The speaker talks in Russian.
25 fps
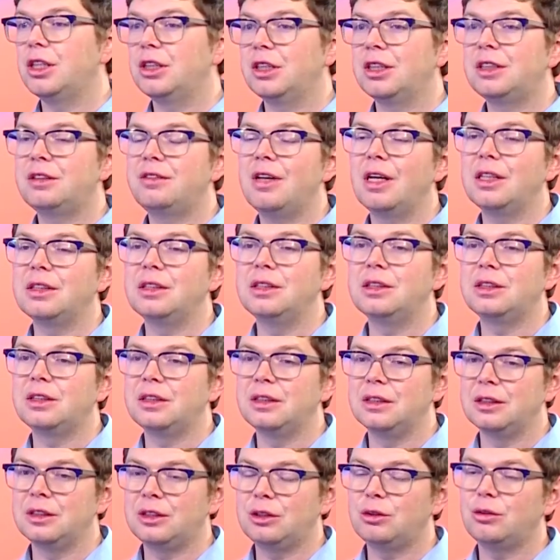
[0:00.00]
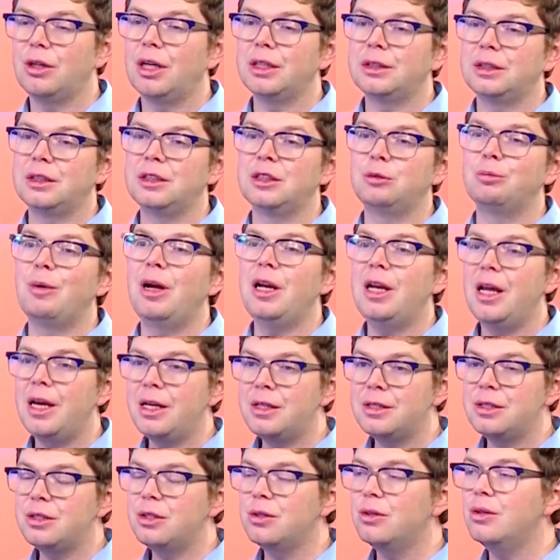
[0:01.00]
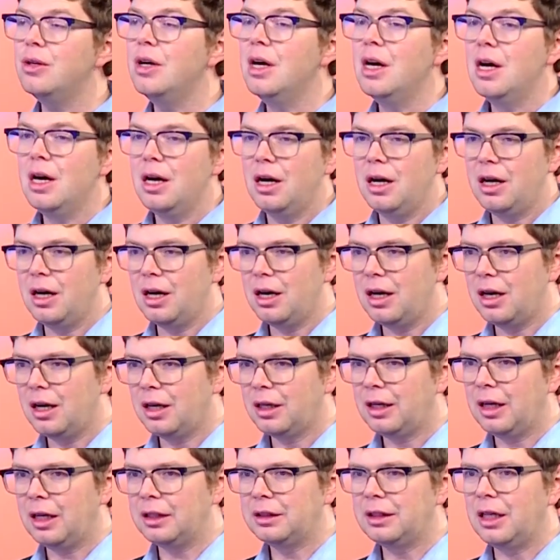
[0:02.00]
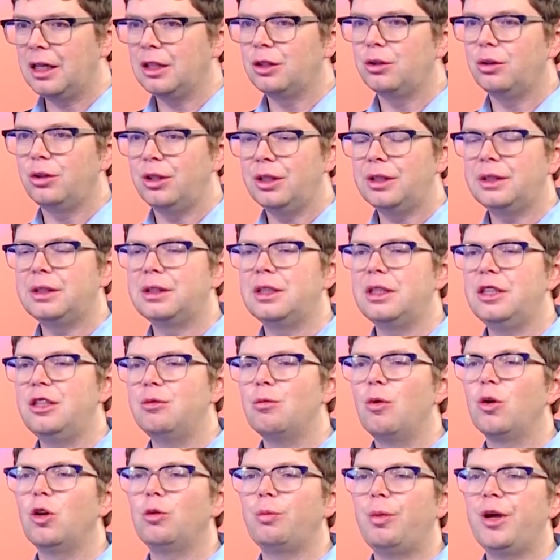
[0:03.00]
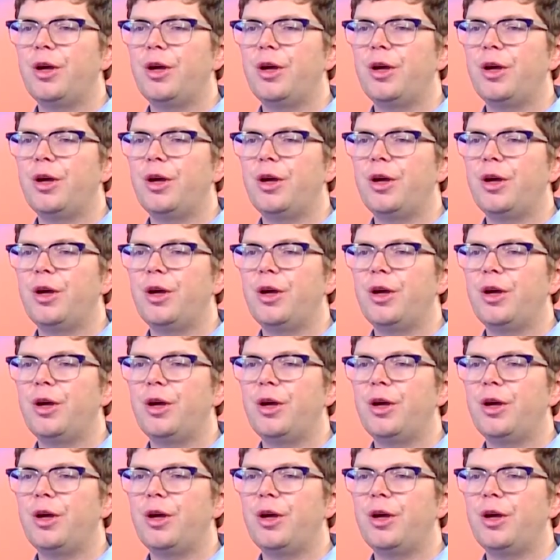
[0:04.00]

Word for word: это связано с ситуацией с болезнью, а, когда туристы не могут